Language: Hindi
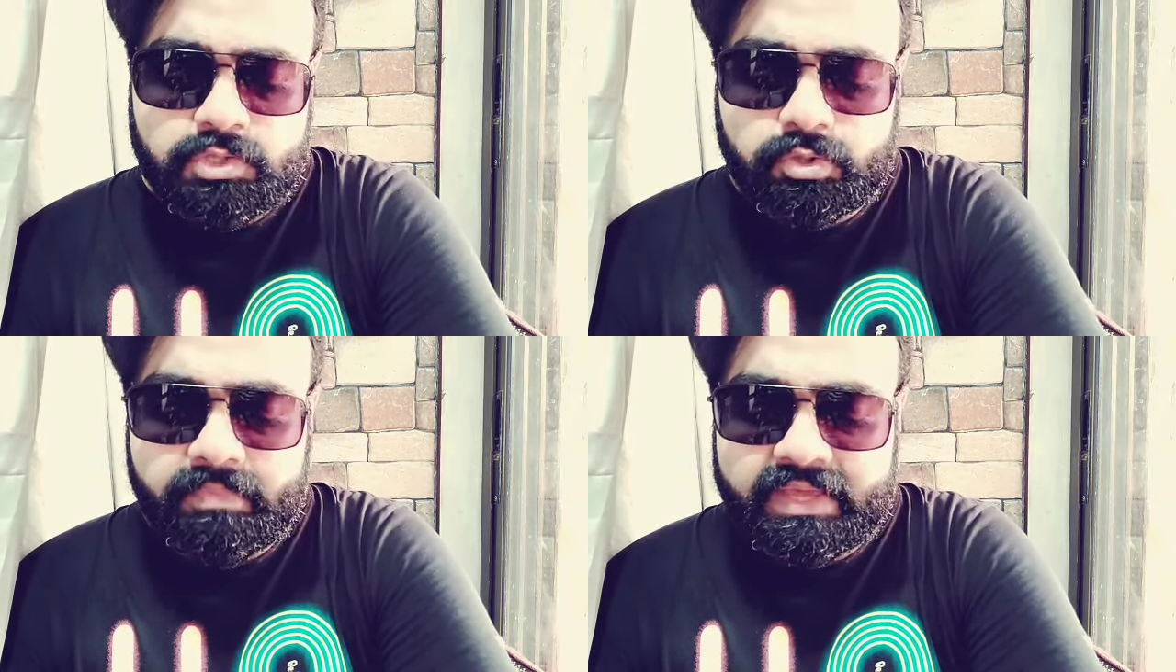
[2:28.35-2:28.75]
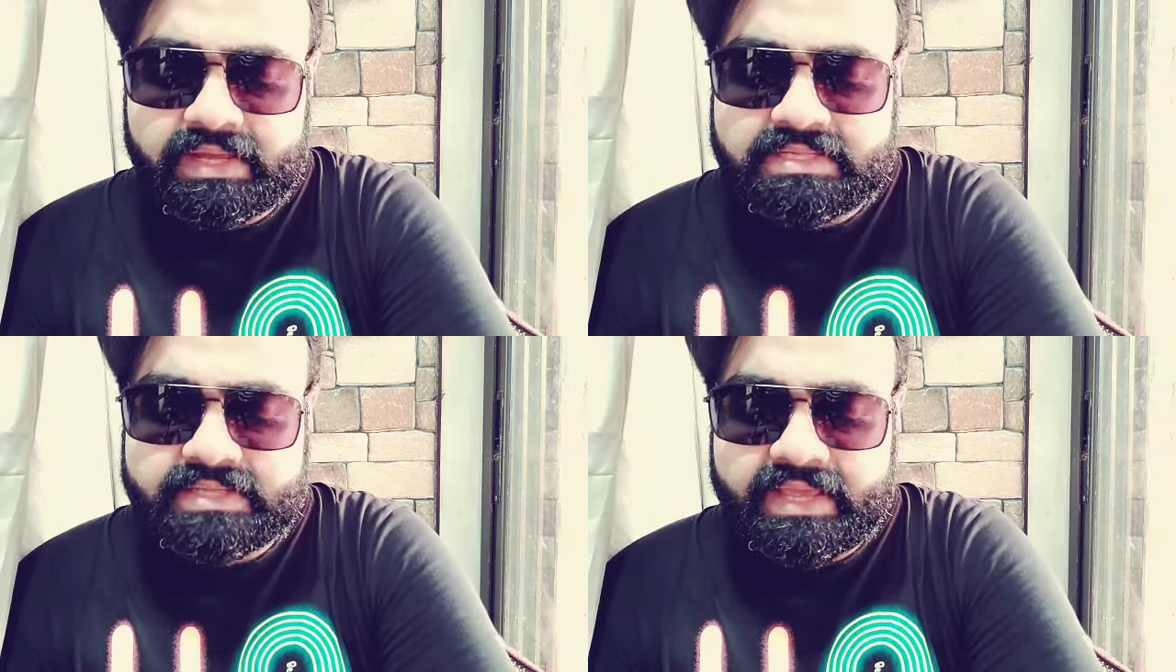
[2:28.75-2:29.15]
जो
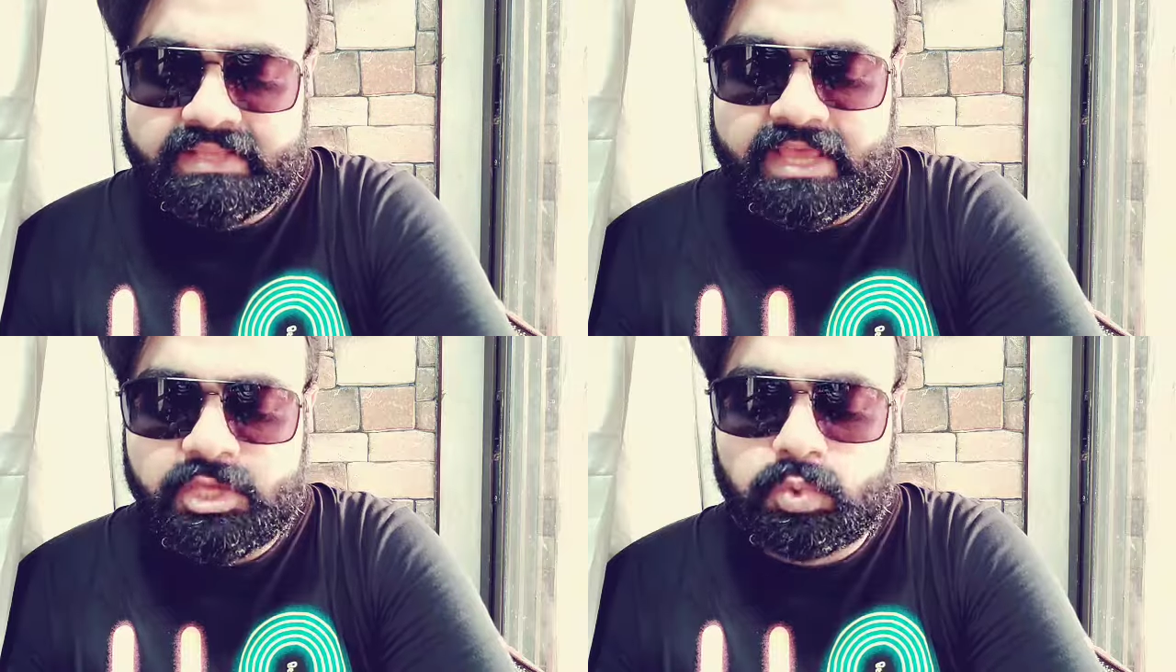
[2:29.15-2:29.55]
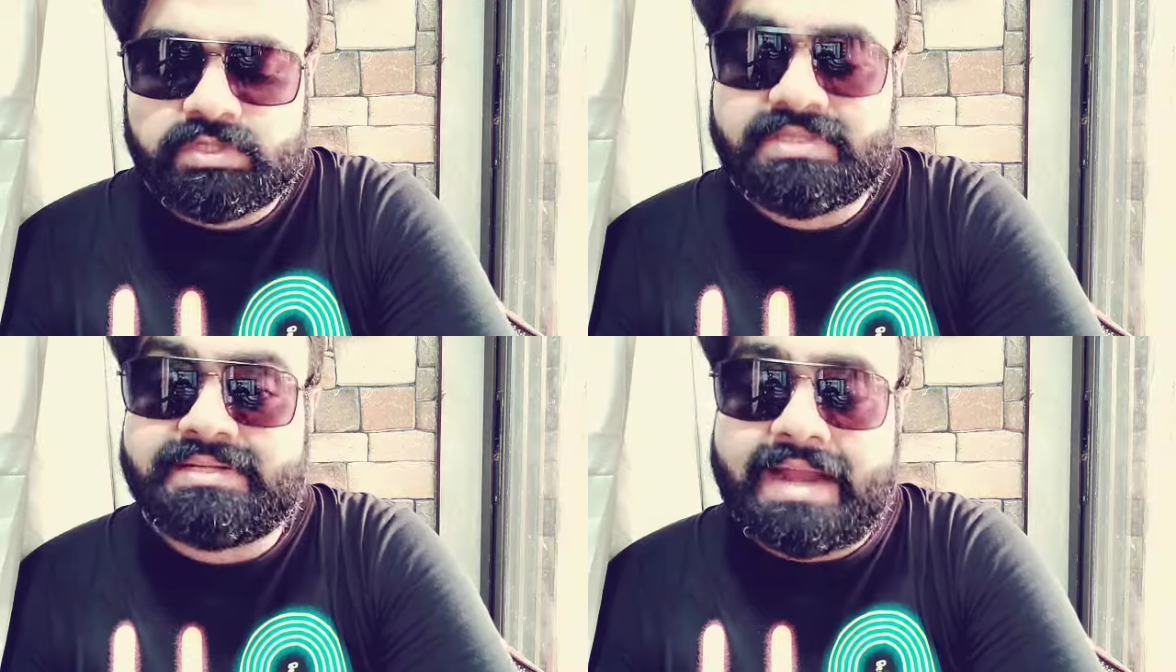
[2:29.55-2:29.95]
मेकर्स हैं दे आर
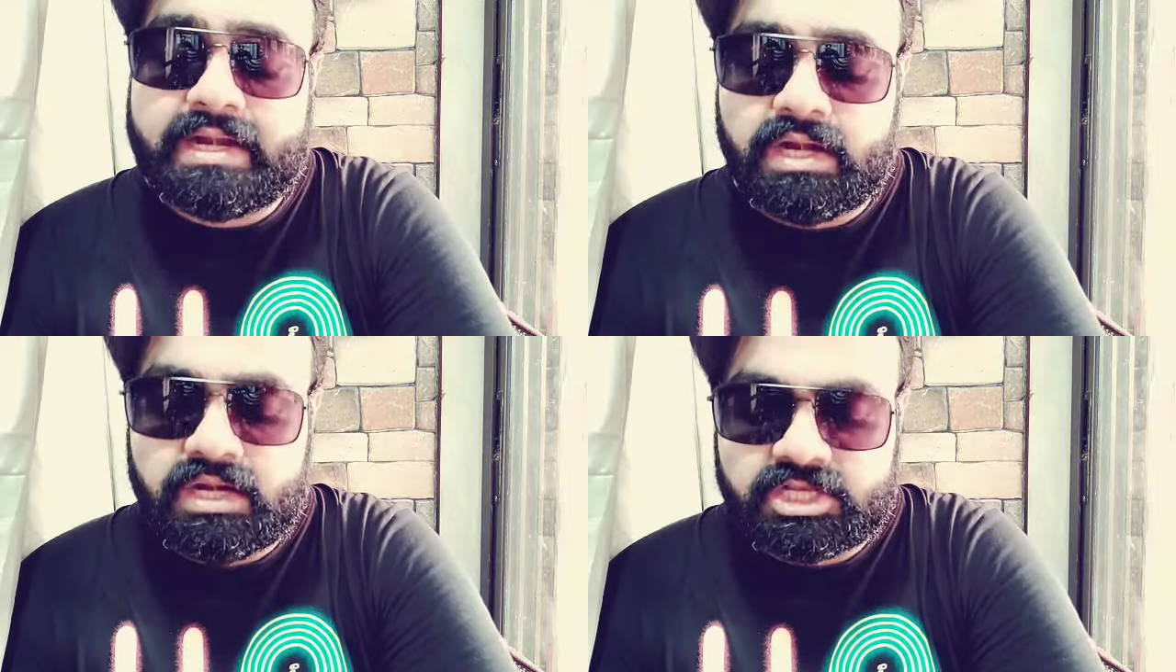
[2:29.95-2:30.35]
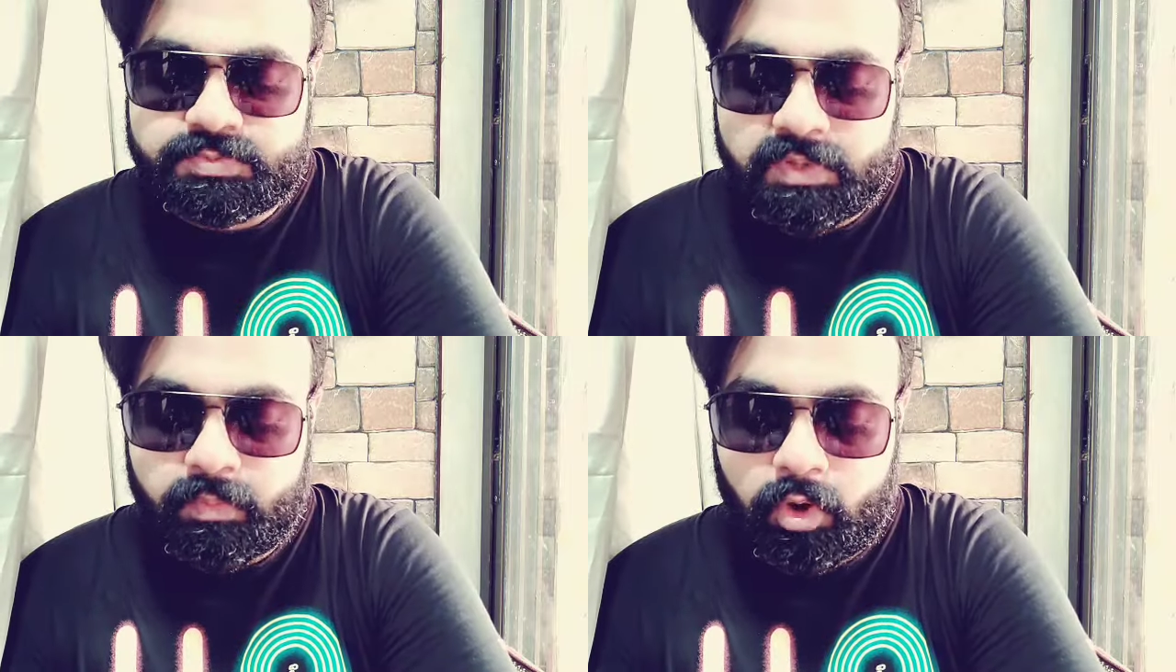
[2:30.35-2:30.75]
यूजिंग द टाइटल
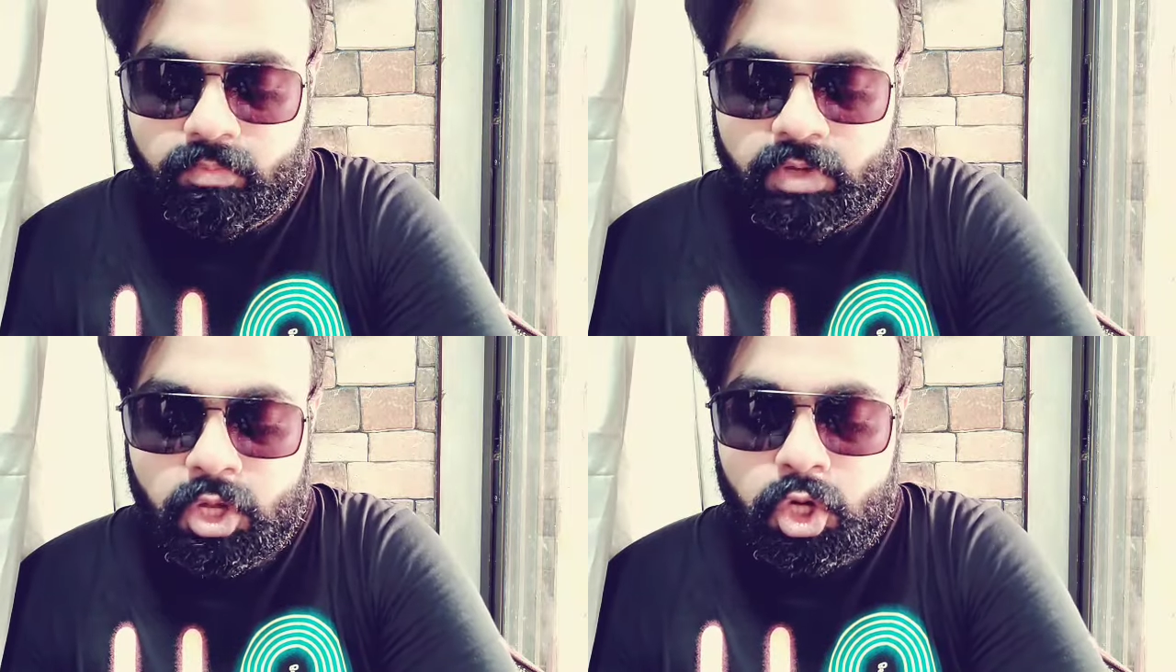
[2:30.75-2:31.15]
लक्ष्मी बॉम्ब